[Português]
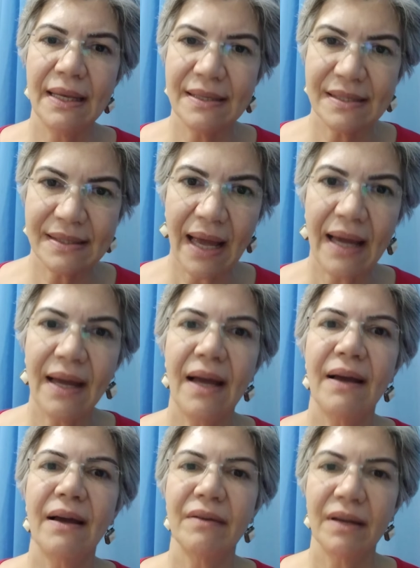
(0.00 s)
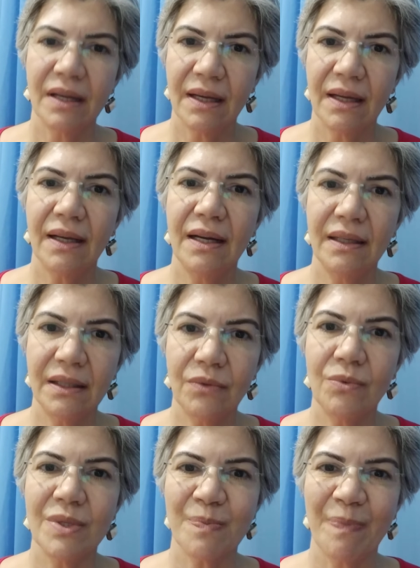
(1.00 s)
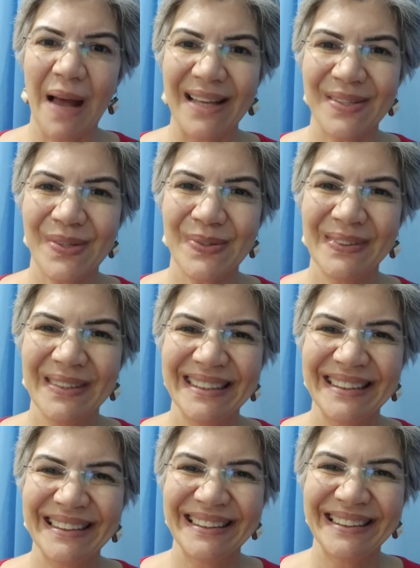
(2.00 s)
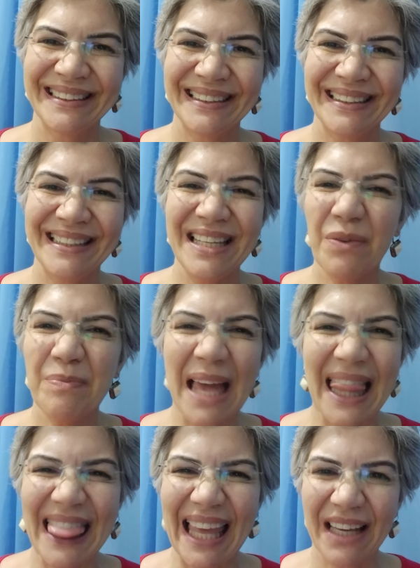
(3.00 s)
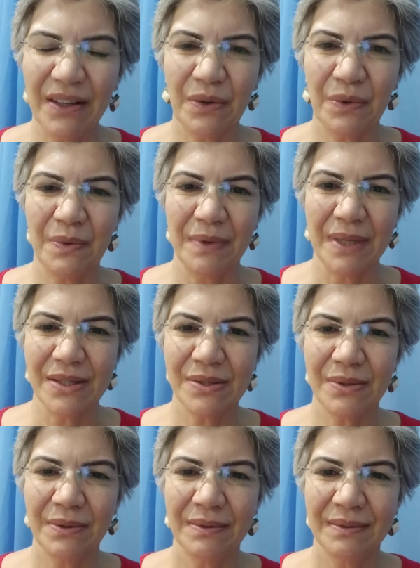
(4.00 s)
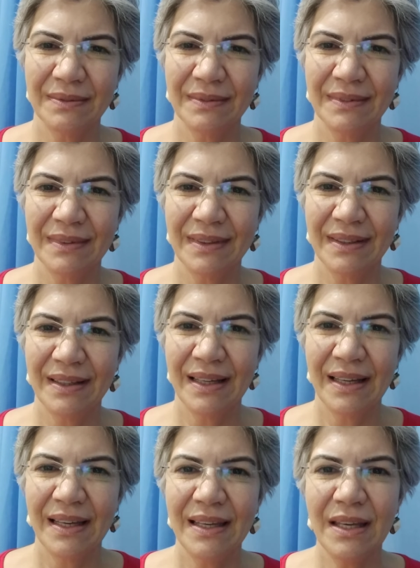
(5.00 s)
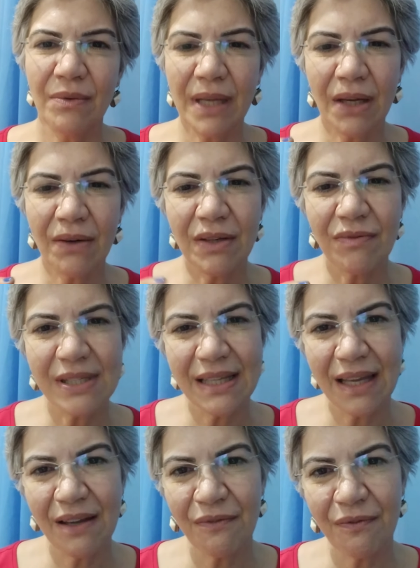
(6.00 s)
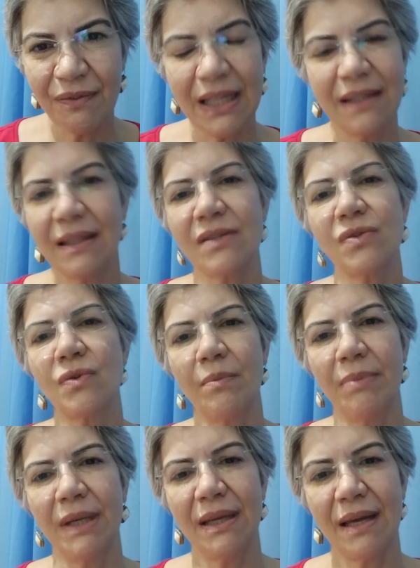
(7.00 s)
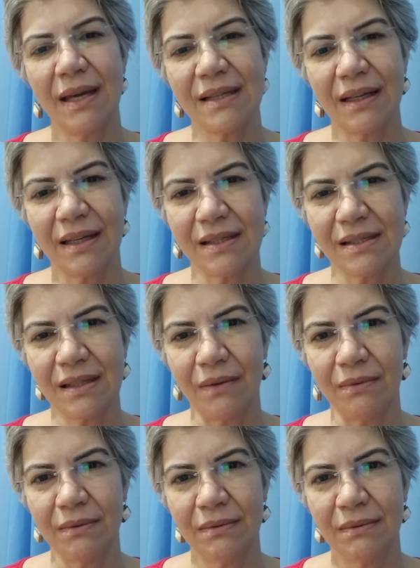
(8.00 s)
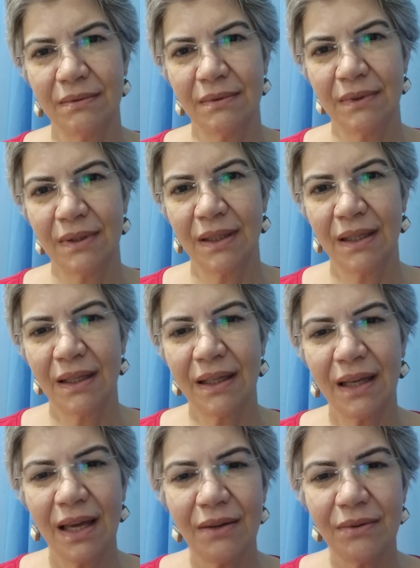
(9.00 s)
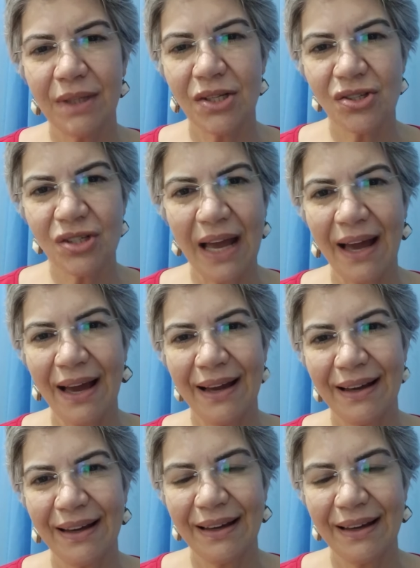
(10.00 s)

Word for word: ele está ganhando espaço e eu me alegro com isso. E eu quero que você reflita sobre essa questão. Quero deixar